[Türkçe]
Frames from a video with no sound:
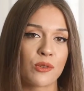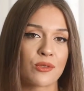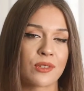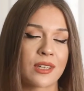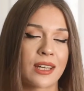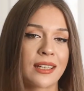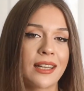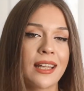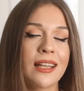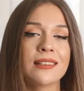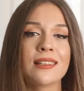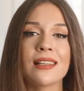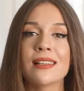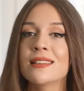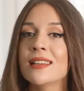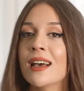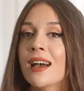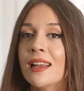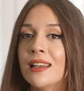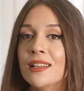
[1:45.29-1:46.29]
üzerine
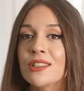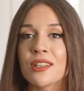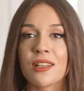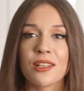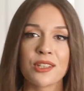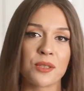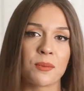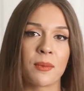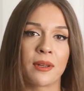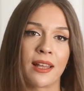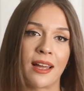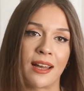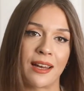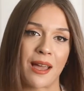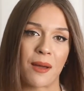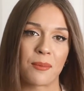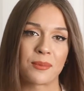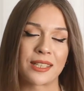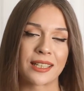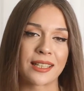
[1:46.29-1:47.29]
detaylı çalışmalar
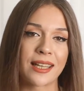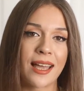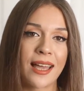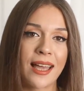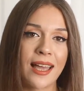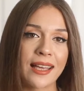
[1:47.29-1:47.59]
yaptık.